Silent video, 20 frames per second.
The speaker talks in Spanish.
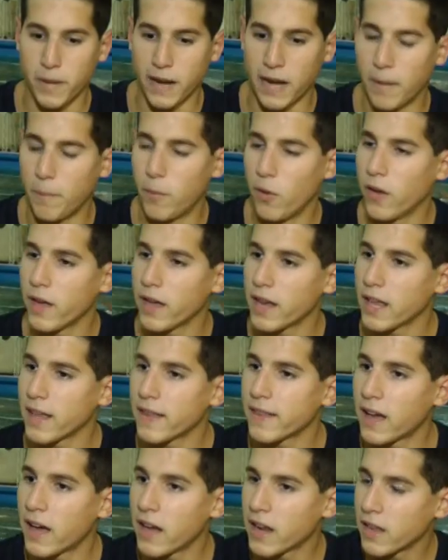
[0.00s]
para poder
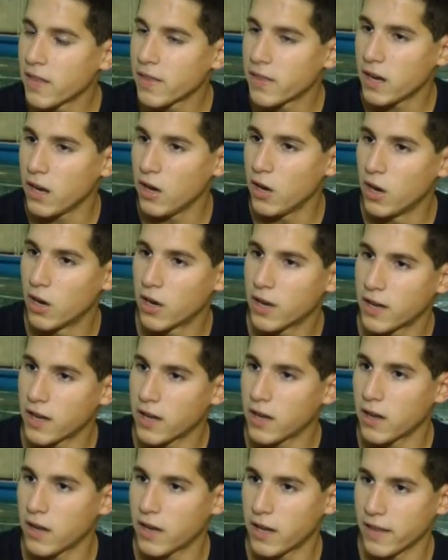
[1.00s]
estar entre los
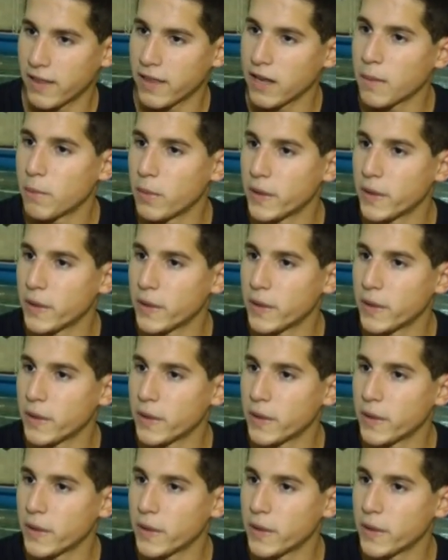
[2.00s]
que tienen